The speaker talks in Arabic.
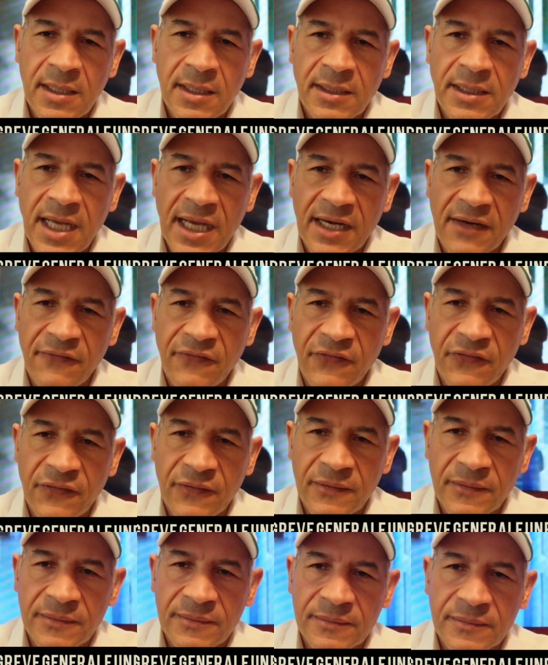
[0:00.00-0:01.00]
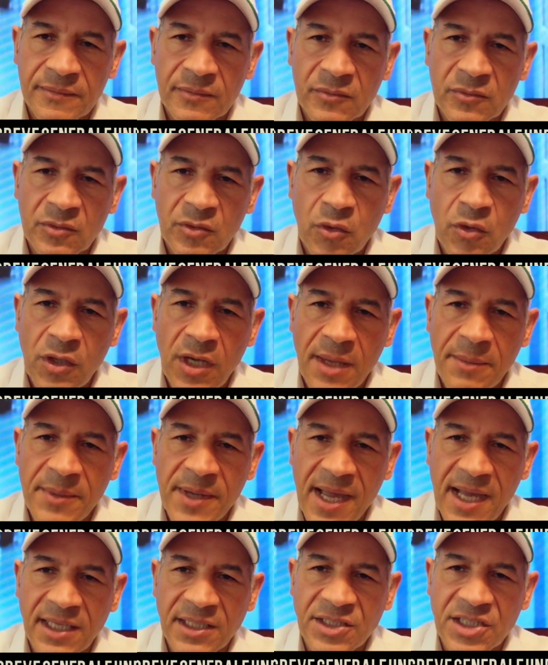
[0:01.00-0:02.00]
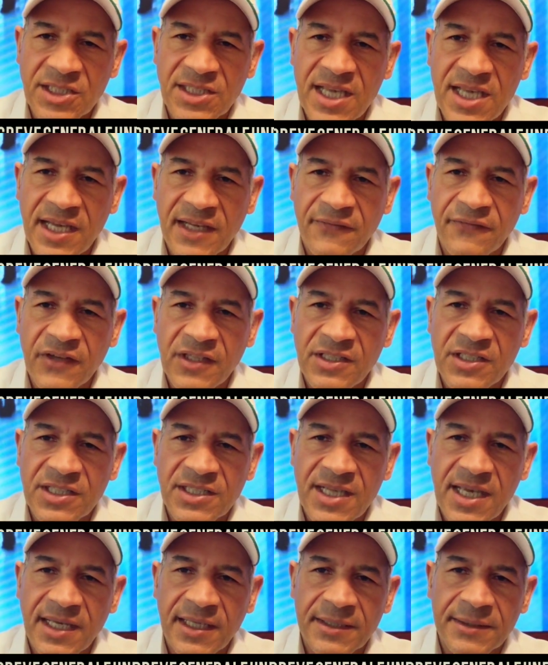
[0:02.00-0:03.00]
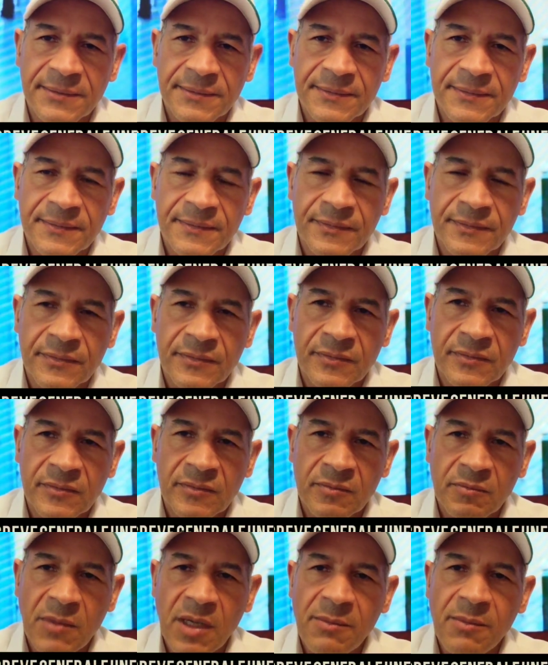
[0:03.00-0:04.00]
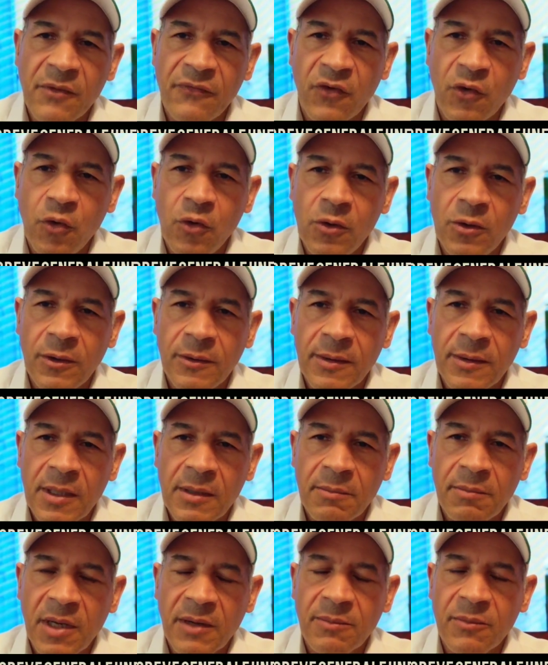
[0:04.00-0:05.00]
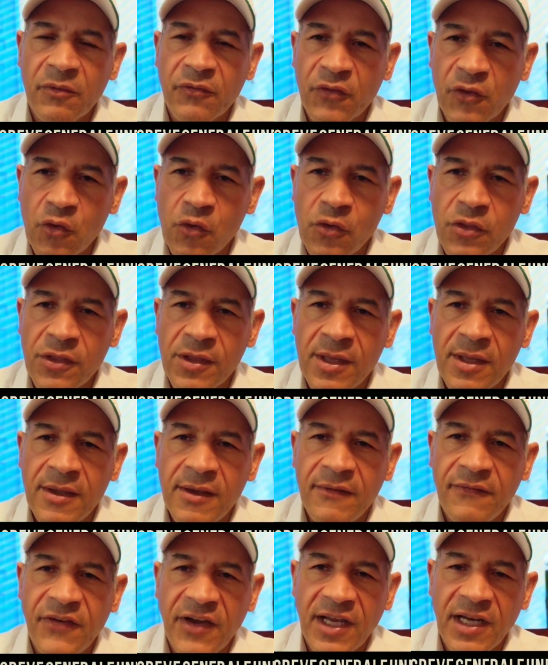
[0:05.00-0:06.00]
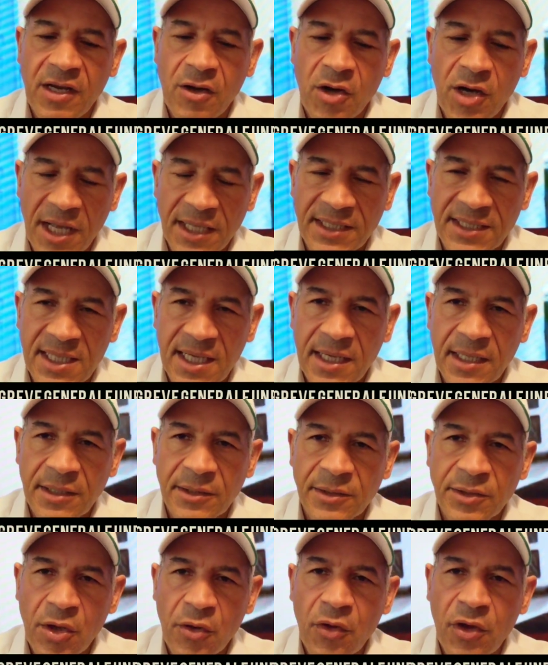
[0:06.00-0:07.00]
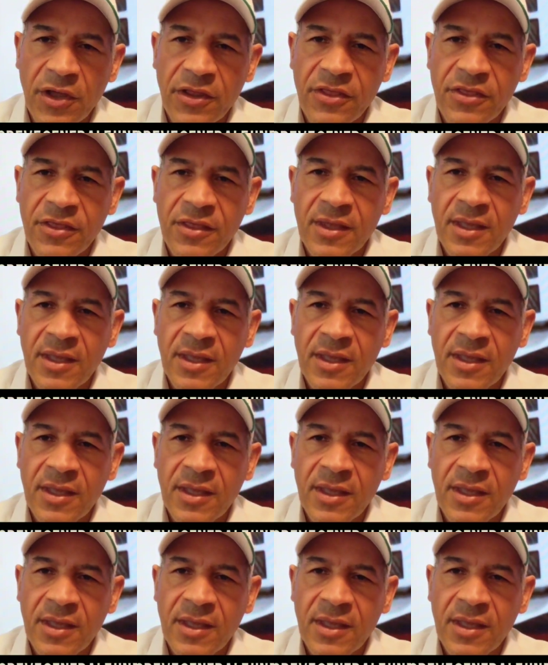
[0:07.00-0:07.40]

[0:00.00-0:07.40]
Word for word: يعرف كل ابناء الجزائر في الجزائر ما المفعول ما المفروض فعله حتى ننقذ